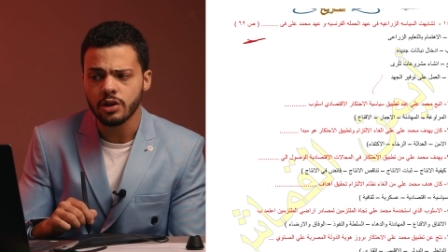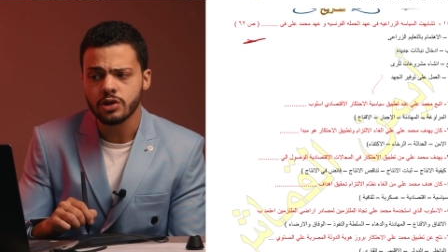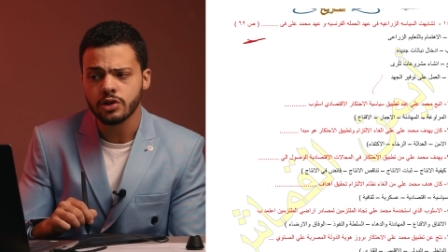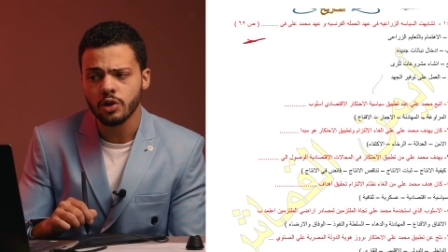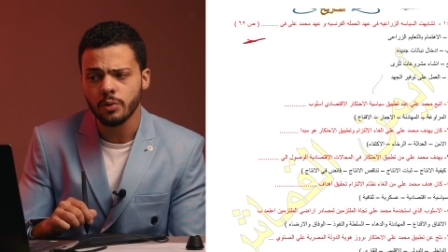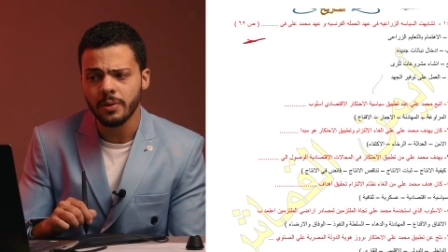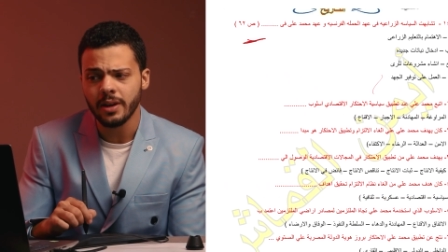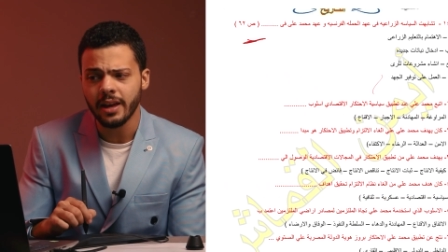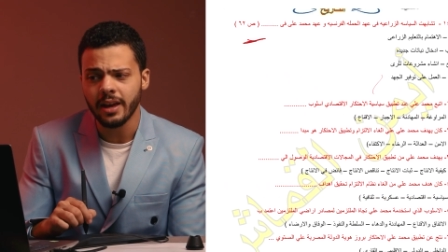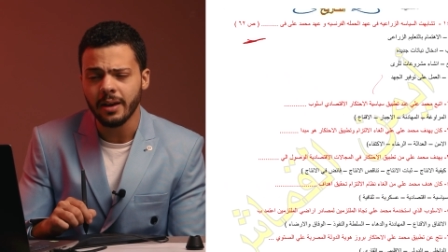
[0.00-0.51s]

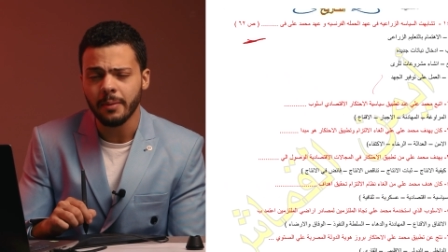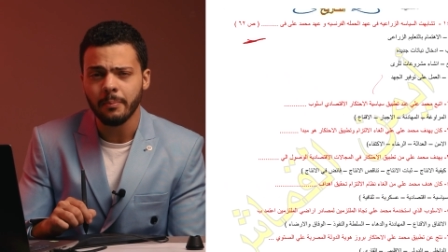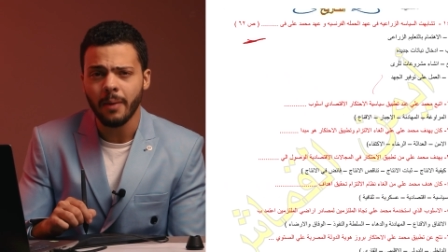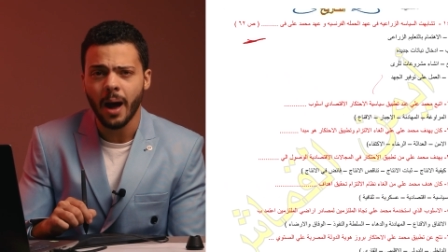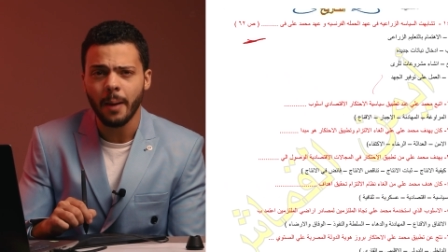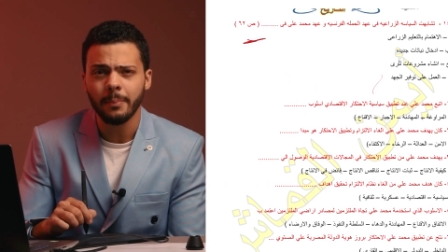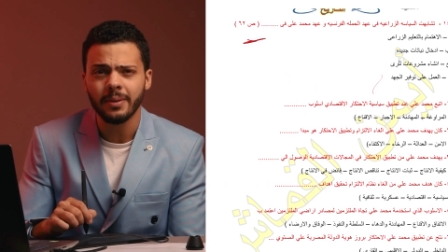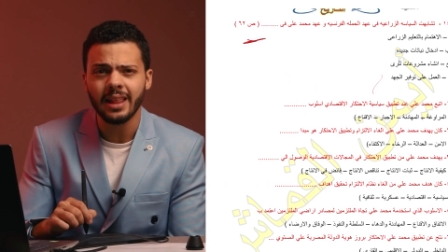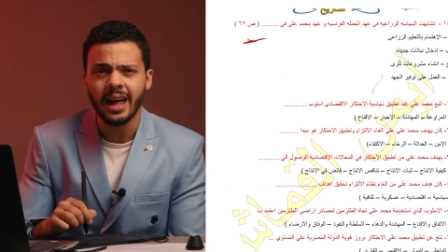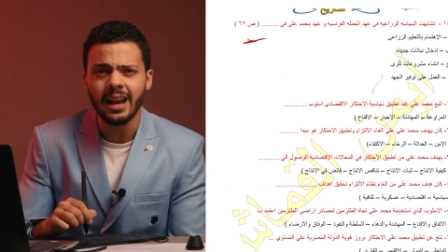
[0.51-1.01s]
اسلوب الايه
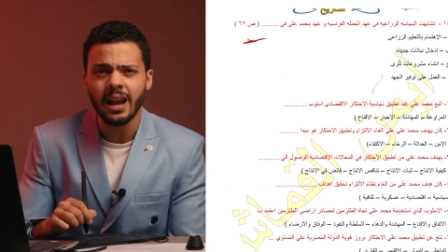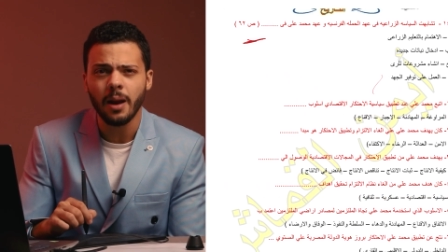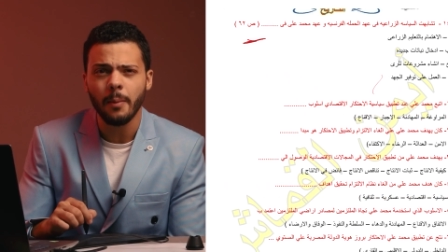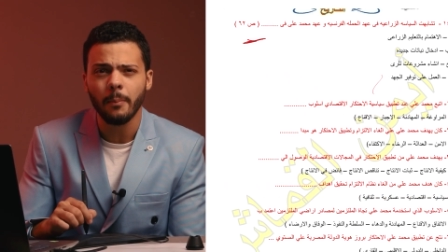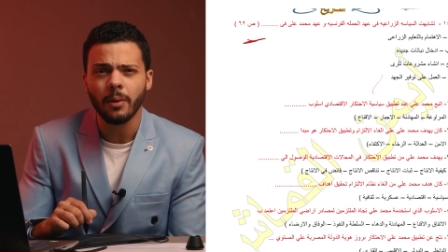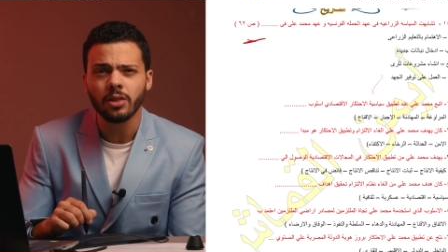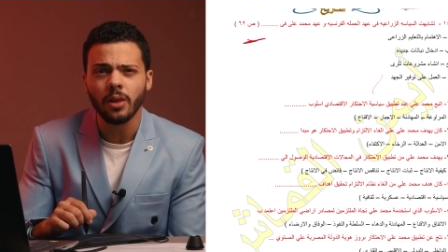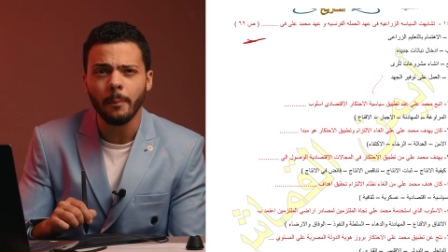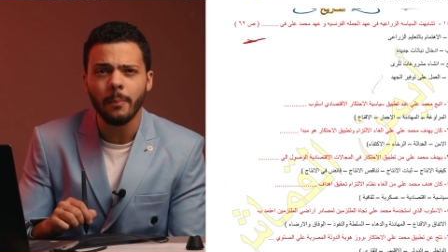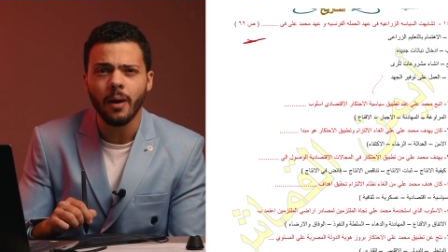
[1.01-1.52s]
محمد علي
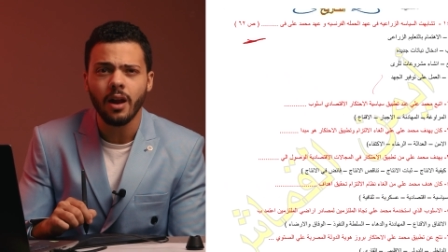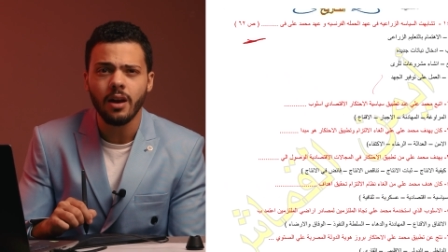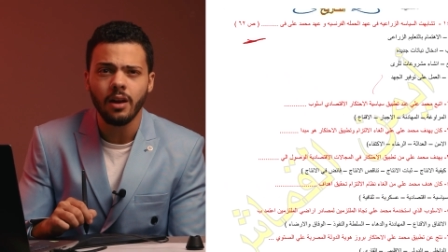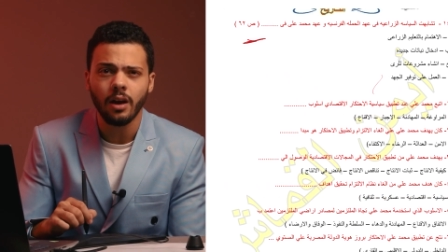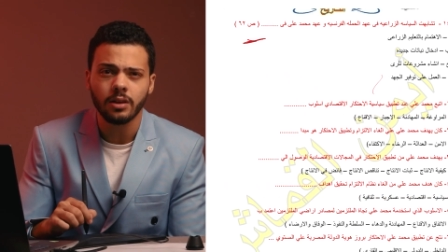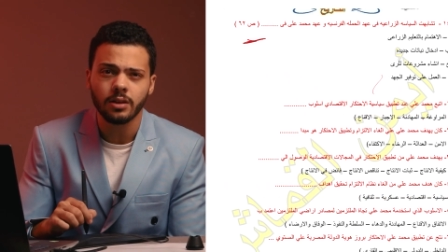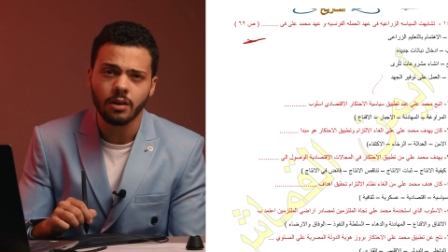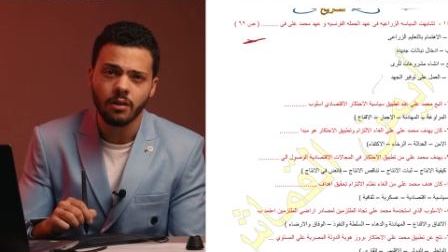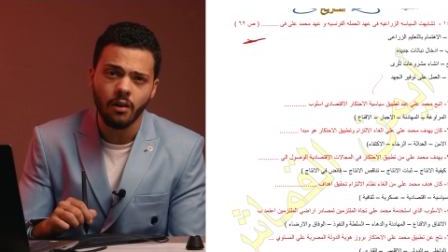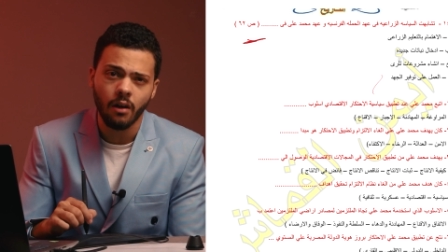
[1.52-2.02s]
لما طبق
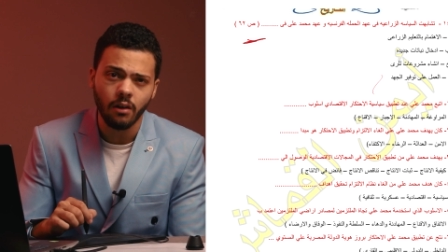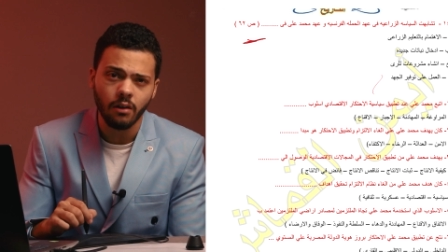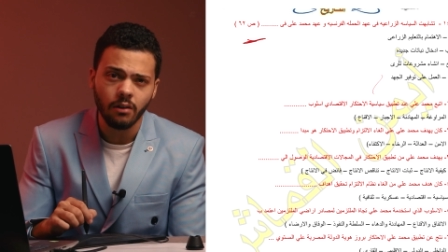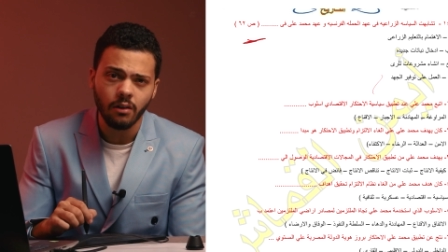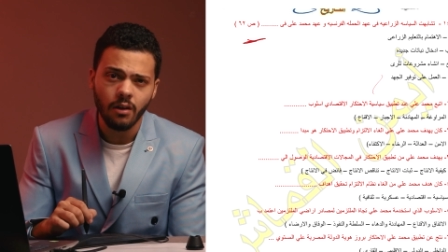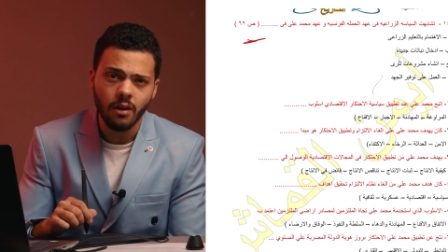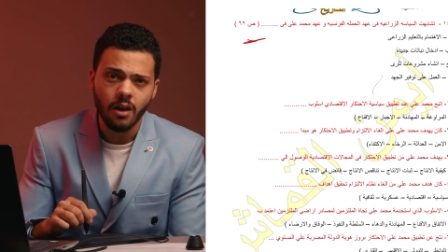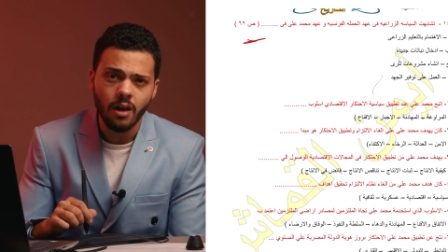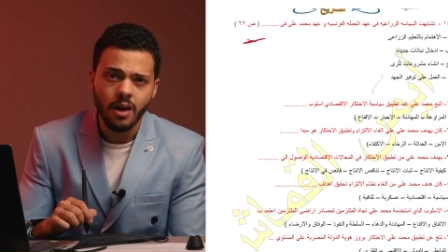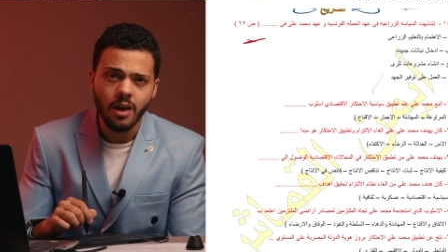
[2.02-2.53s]
الاحتكار